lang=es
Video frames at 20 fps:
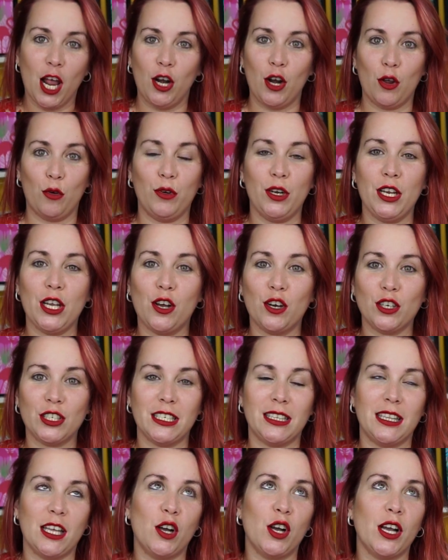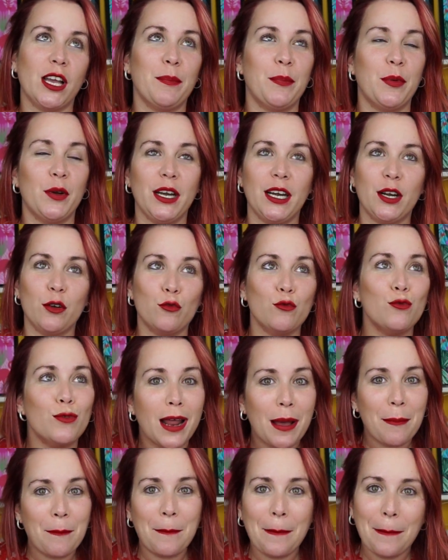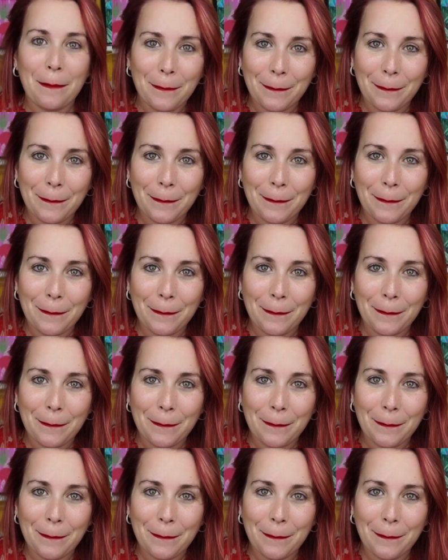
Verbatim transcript: lo único, si tengo que poner una